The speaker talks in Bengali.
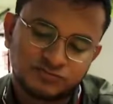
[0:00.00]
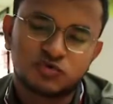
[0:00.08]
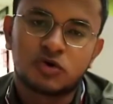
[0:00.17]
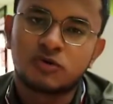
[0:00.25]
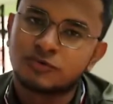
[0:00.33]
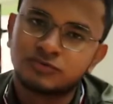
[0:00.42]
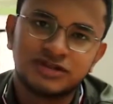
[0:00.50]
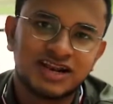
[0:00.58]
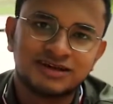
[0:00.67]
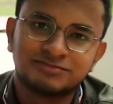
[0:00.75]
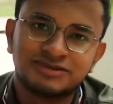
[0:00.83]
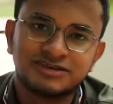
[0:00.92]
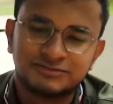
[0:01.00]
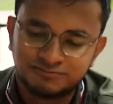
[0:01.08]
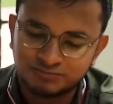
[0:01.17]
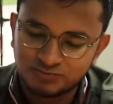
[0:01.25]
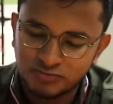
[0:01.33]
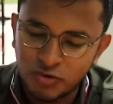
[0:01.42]
তখন ক্ষুদা লাগবে না
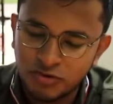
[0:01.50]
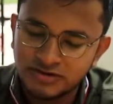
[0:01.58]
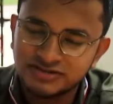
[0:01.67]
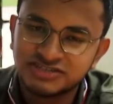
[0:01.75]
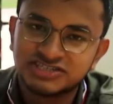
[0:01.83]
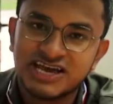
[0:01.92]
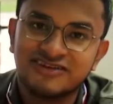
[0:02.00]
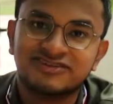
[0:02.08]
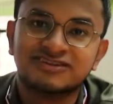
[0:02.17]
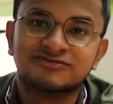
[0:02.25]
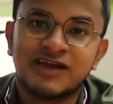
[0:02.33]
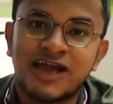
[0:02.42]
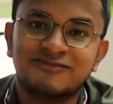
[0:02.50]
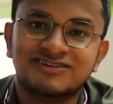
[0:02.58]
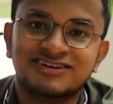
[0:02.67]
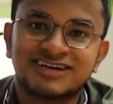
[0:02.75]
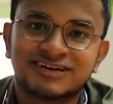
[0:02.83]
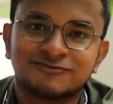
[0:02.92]
তখন এই জিনিসটা হেভেনের
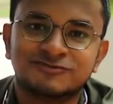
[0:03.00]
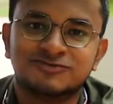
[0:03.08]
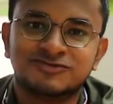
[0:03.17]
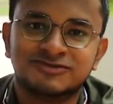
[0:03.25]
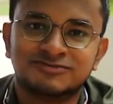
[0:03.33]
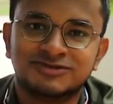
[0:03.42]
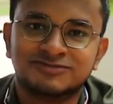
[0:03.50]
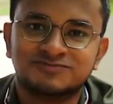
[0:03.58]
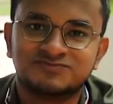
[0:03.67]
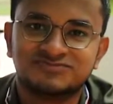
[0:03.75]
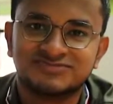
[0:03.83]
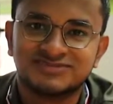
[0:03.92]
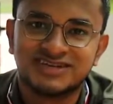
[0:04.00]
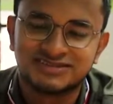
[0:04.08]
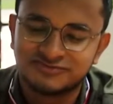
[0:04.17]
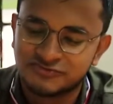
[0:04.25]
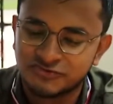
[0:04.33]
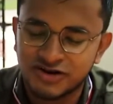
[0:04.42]
হেভেনের একটা ফুড মনে হবে
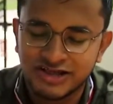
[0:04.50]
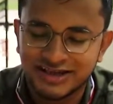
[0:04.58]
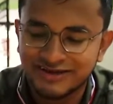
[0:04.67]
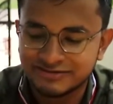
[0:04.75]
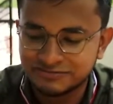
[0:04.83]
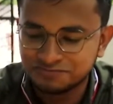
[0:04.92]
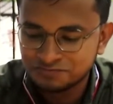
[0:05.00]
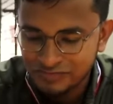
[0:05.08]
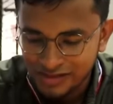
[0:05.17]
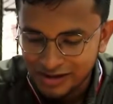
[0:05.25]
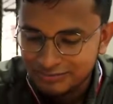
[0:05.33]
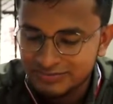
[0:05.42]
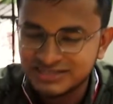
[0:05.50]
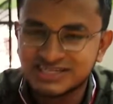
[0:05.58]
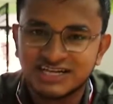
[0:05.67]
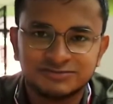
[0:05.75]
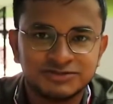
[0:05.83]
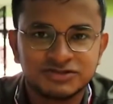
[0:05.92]
জাস্ট ফুড লাইক হেভেন বাট
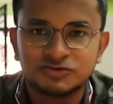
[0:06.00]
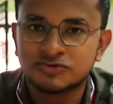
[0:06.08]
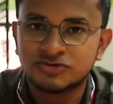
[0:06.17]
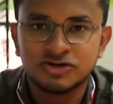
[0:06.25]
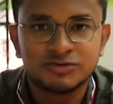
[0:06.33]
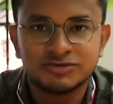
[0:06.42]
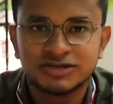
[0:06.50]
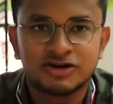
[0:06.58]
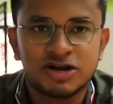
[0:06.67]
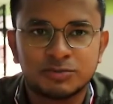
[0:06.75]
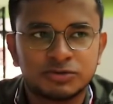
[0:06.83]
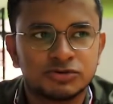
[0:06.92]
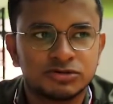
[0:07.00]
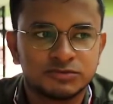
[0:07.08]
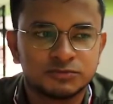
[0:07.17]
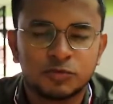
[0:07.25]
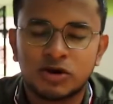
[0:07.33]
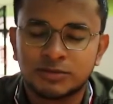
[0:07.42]
জাজমেন্ট করতেই হবে কারণ আপনারা হয়তো
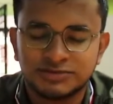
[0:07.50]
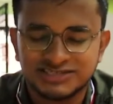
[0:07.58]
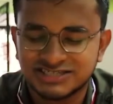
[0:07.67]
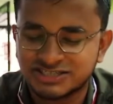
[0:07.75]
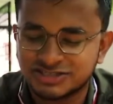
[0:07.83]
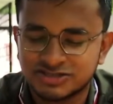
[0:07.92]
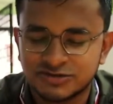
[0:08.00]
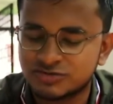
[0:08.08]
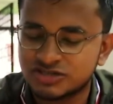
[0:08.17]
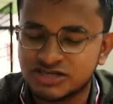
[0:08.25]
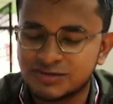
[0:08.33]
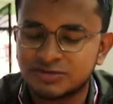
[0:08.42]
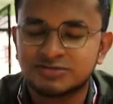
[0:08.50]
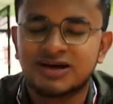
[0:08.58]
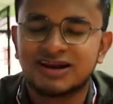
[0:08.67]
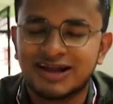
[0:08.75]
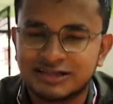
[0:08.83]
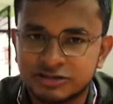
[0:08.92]
পারেন ফোরা পেটে আসছেন তারপরে খেয়ে আপনাদের
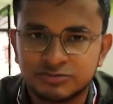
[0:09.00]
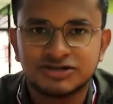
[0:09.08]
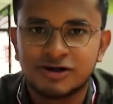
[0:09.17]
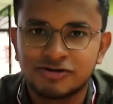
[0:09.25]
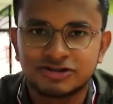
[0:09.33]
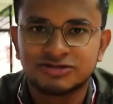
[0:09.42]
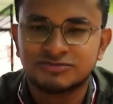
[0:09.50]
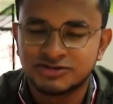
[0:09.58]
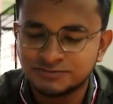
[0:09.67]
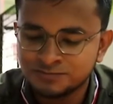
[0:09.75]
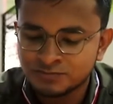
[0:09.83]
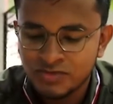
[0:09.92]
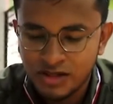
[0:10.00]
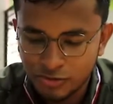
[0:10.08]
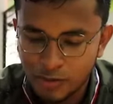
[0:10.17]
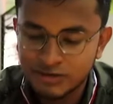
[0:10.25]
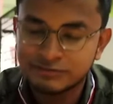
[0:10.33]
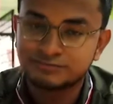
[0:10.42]
ভালো লাগতে পারে নাও লাগতে পারে
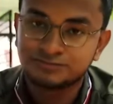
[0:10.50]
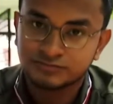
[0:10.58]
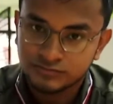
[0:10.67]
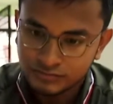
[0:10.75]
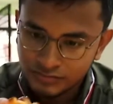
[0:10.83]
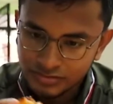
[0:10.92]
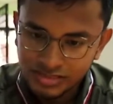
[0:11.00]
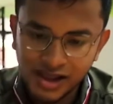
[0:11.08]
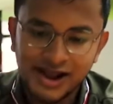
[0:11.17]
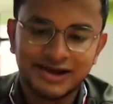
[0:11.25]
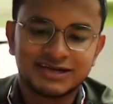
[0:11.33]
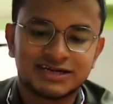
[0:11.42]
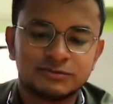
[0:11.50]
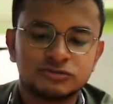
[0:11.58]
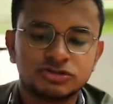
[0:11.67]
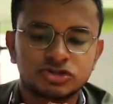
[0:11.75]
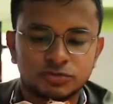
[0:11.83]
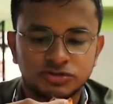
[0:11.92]
তো আমি একটা
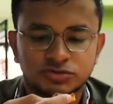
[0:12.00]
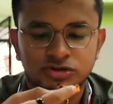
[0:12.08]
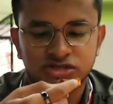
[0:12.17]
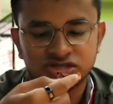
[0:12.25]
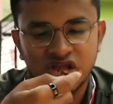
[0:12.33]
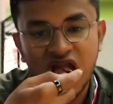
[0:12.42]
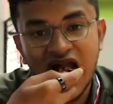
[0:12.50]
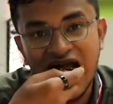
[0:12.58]
কামড় দিয়ে সব কিছু বলতেছি